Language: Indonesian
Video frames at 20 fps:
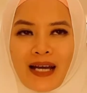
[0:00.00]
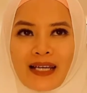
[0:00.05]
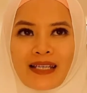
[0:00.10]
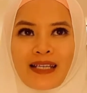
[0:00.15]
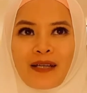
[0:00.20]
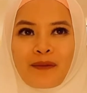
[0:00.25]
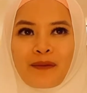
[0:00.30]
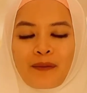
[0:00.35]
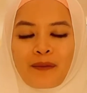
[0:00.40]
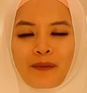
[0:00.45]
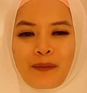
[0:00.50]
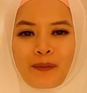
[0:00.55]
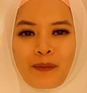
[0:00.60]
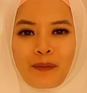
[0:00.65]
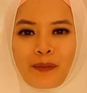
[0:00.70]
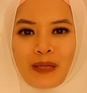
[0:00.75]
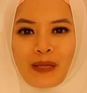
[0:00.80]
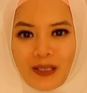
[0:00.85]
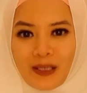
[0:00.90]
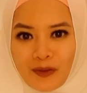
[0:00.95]
yang
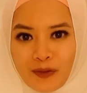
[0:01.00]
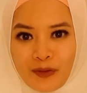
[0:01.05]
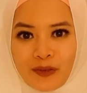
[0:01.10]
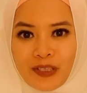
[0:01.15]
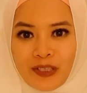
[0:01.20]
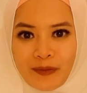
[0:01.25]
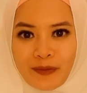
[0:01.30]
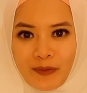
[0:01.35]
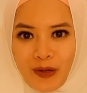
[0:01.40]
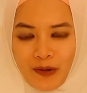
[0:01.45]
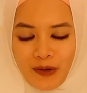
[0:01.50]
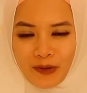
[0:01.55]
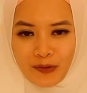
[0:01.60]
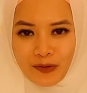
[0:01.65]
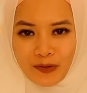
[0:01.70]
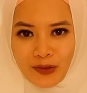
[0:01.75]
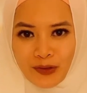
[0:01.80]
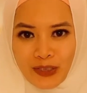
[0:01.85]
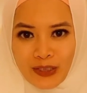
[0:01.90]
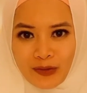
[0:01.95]
perlu dibawa
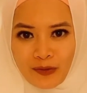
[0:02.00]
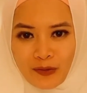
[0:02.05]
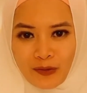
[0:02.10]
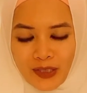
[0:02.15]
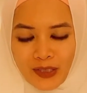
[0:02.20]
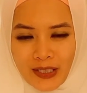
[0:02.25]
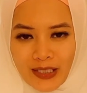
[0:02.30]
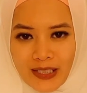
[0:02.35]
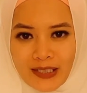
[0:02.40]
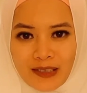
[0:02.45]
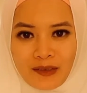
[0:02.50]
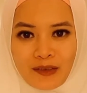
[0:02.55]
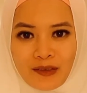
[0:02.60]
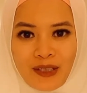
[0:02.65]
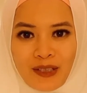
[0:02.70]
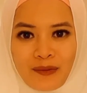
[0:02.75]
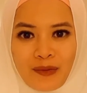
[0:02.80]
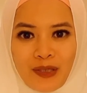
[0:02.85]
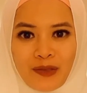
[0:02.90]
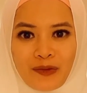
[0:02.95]
untuk ke Turki
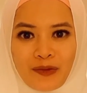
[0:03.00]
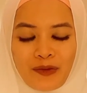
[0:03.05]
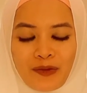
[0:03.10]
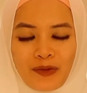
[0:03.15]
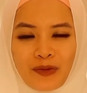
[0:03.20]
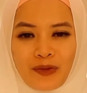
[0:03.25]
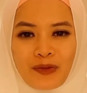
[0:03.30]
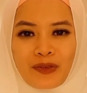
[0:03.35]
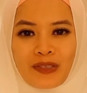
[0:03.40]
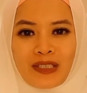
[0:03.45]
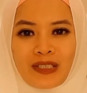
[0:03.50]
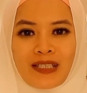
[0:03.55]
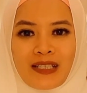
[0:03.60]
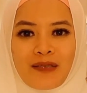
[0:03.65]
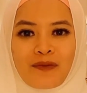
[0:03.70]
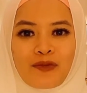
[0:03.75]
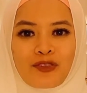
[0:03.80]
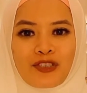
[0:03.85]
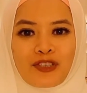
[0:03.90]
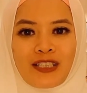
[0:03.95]
terutama untuk
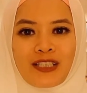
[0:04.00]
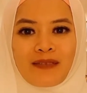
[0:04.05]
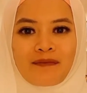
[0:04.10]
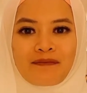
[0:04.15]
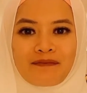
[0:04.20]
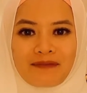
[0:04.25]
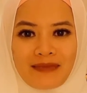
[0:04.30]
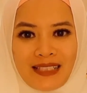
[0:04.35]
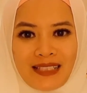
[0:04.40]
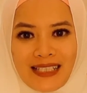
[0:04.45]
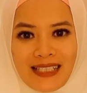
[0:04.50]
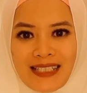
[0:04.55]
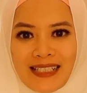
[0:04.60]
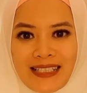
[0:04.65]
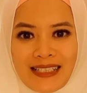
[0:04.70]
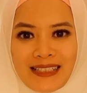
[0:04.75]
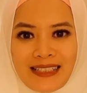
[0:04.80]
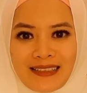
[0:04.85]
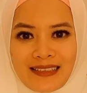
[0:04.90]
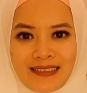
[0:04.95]
di musim
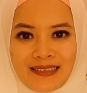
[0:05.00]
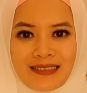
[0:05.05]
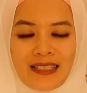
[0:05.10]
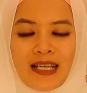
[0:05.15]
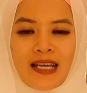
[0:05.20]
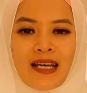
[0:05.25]
dingin.